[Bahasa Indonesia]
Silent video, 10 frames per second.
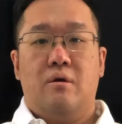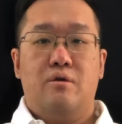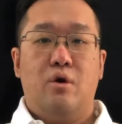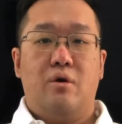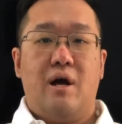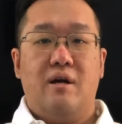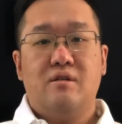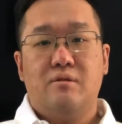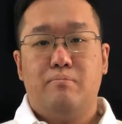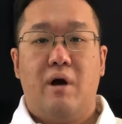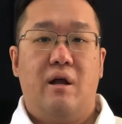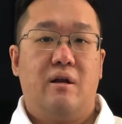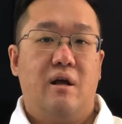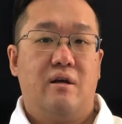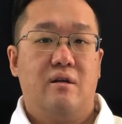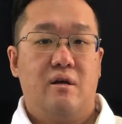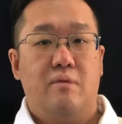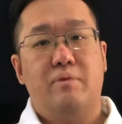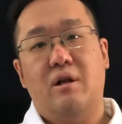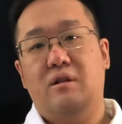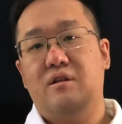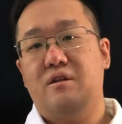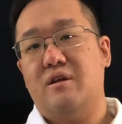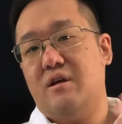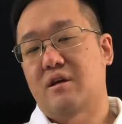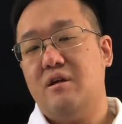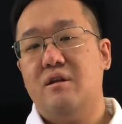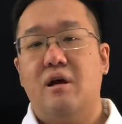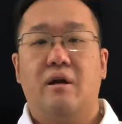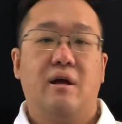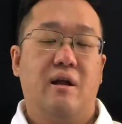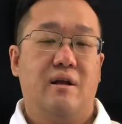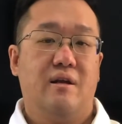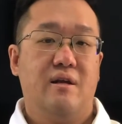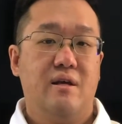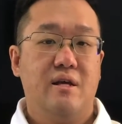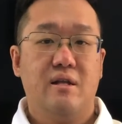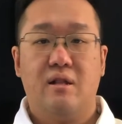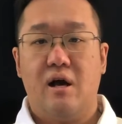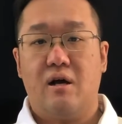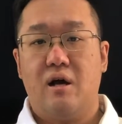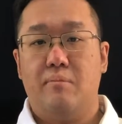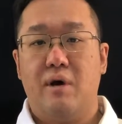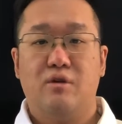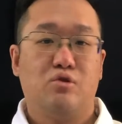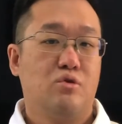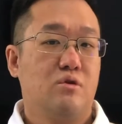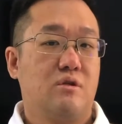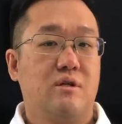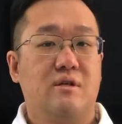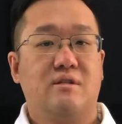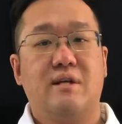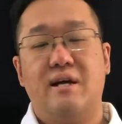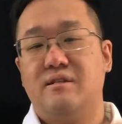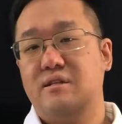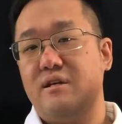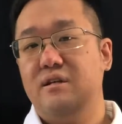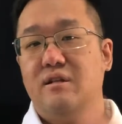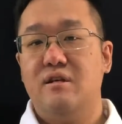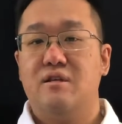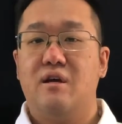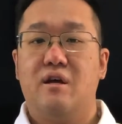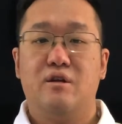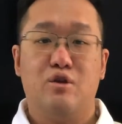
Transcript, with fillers: Yo guys, balik lagi dengan Billy di sini dan kali ini kita akan masuk ke sesi DJ